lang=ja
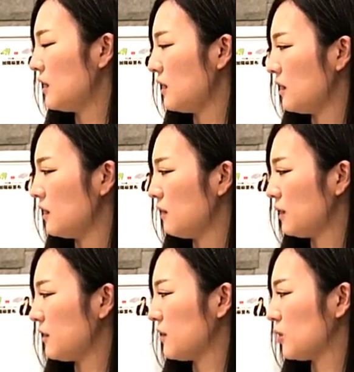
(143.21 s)
え
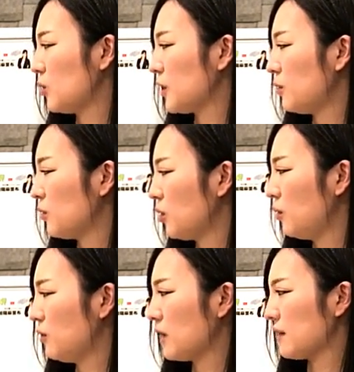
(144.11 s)
ですね登記法とい
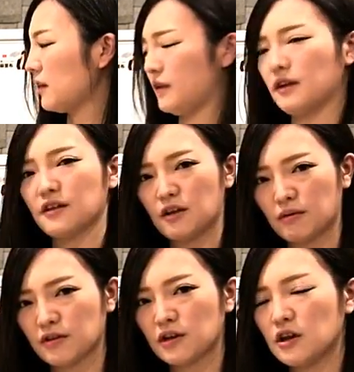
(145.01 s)
うものが制定され
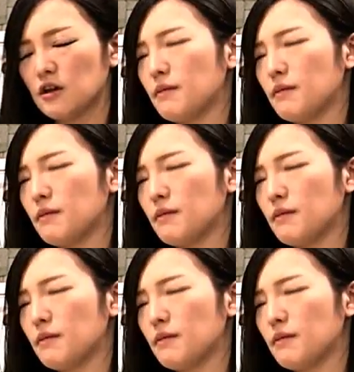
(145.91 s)
ます、